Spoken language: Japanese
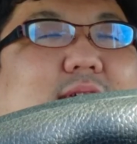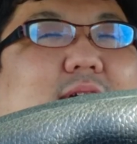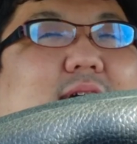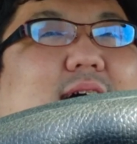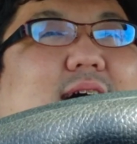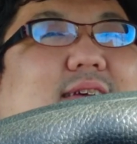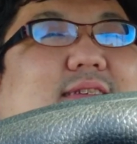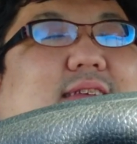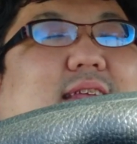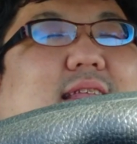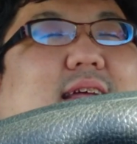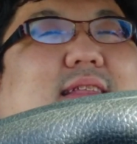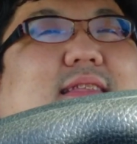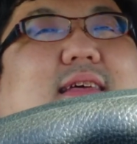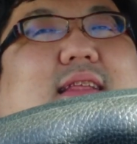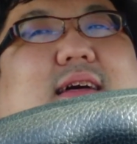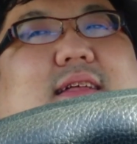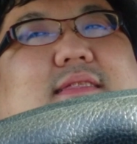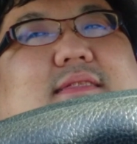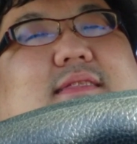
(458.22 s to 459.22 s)
を探してたん
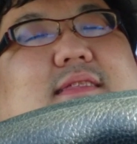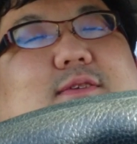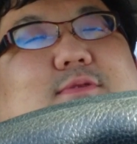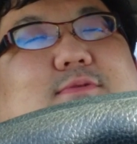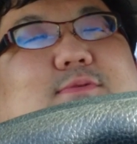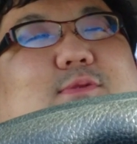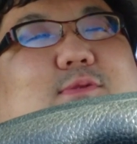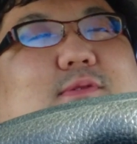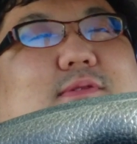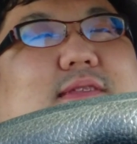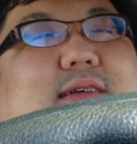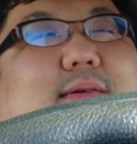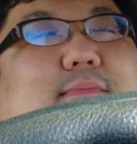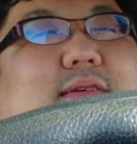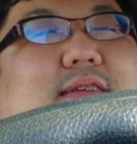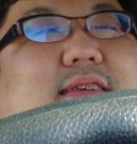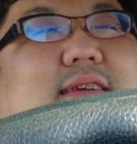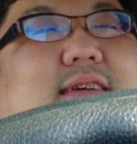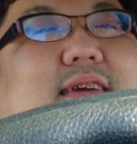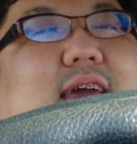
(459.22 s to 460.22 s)
だなっていう、そのた
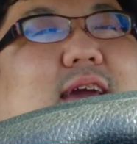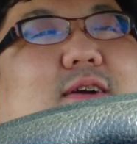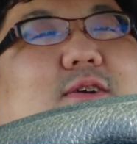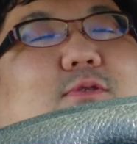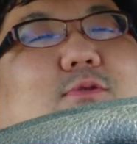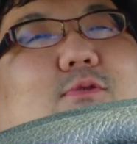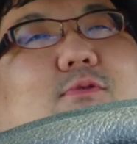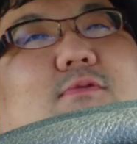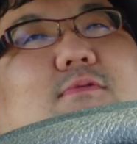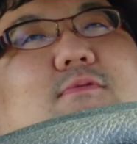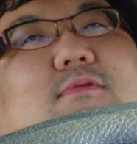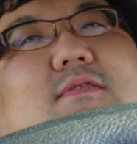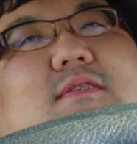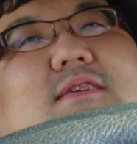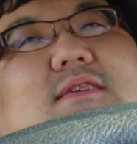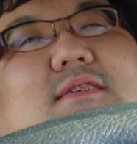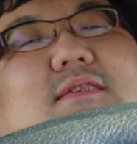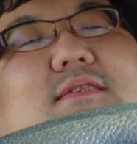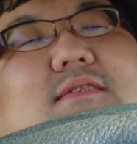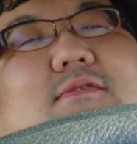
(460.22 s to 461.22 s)
めに結婚
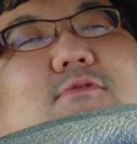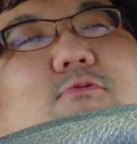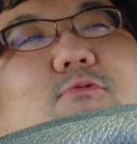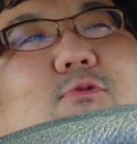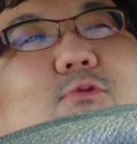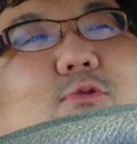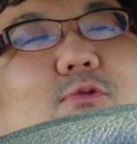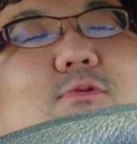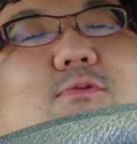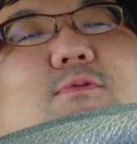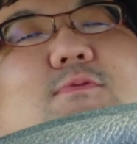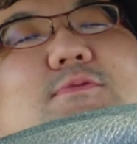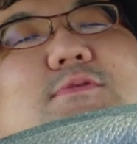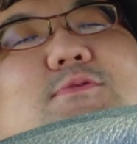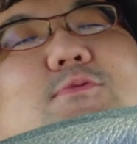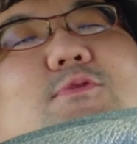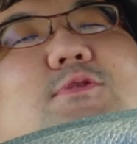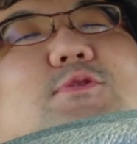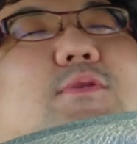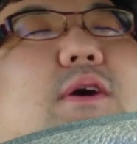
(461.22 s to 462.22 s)
を
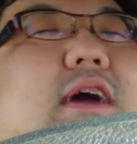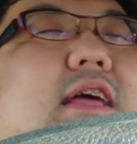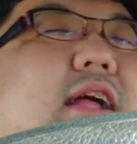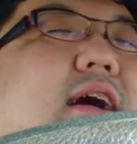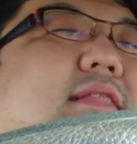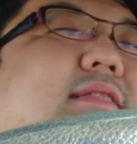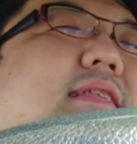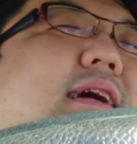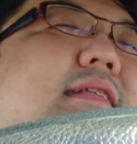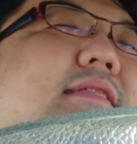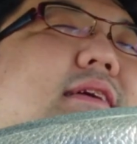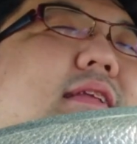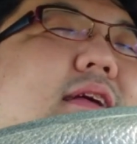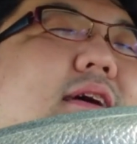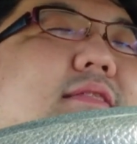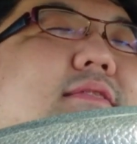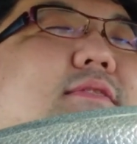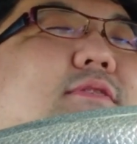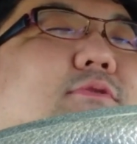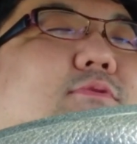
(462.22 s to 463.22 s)
その人は選んだんだ
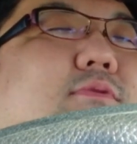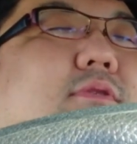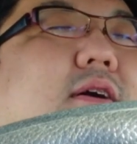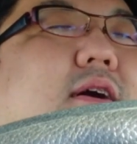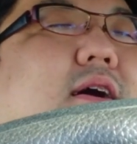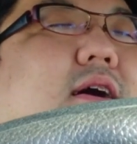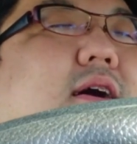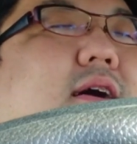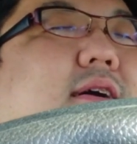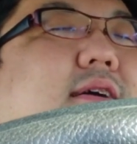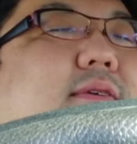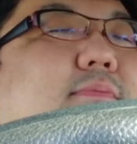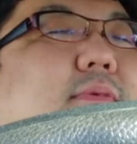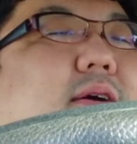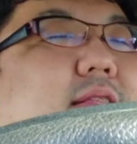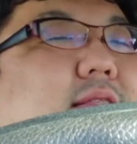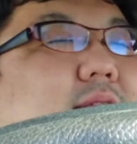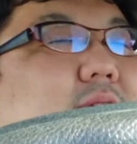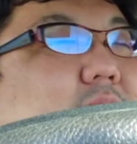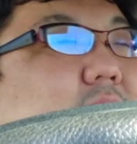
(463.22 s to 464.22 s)
なっていうのが、
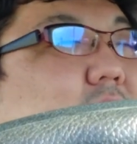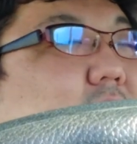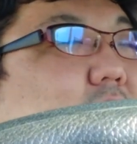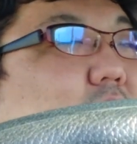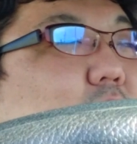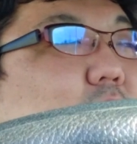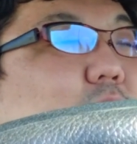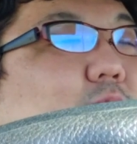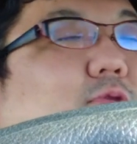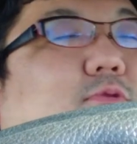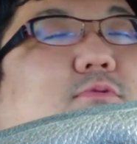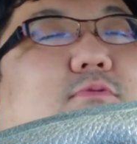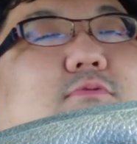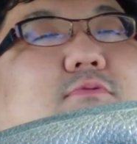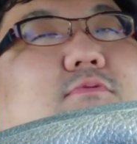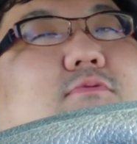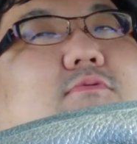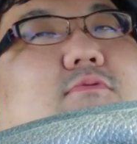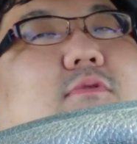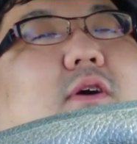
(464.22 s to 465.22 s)
今になって思う、
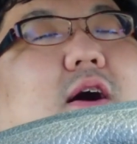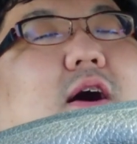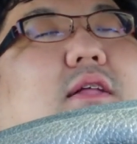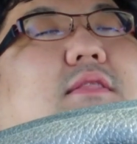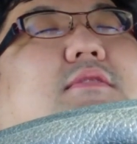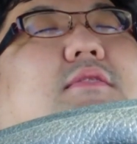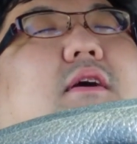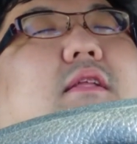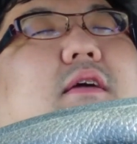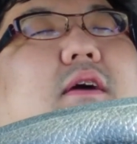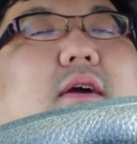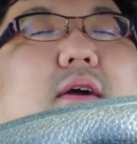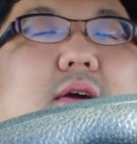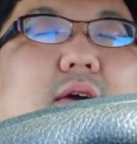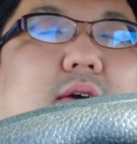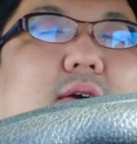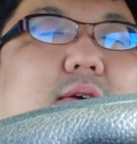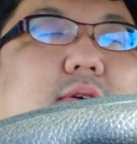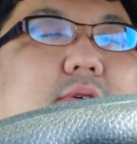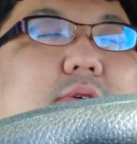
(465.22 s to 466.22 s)
分かった
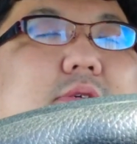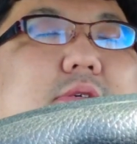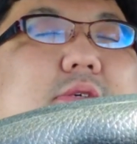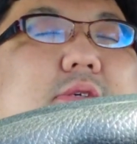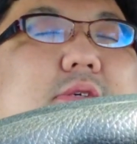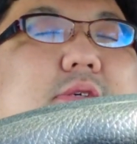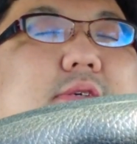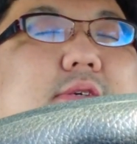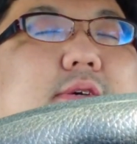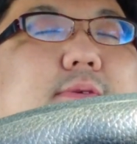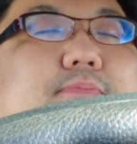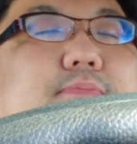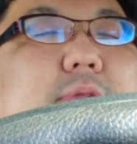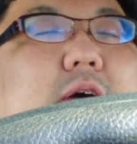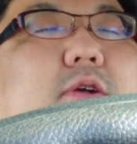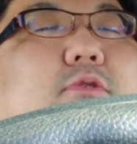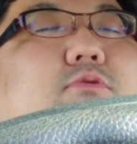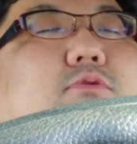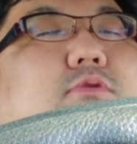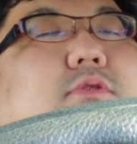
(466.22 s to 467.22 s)
ね。
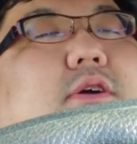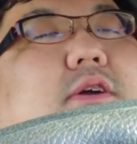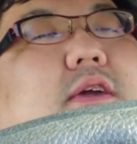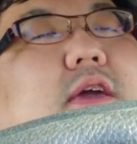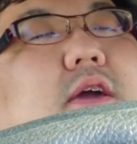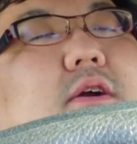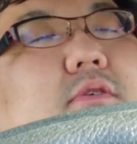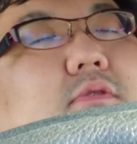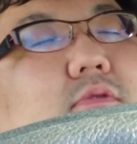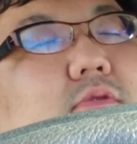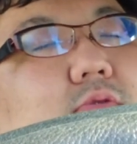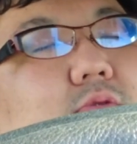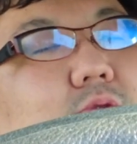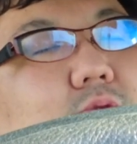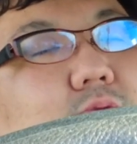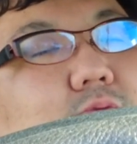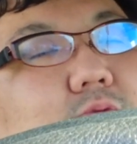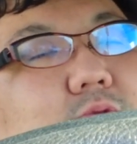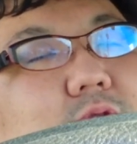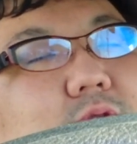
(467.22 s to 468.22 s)
なるほどね、結
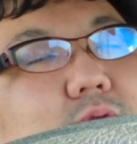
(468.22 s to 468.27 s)
婚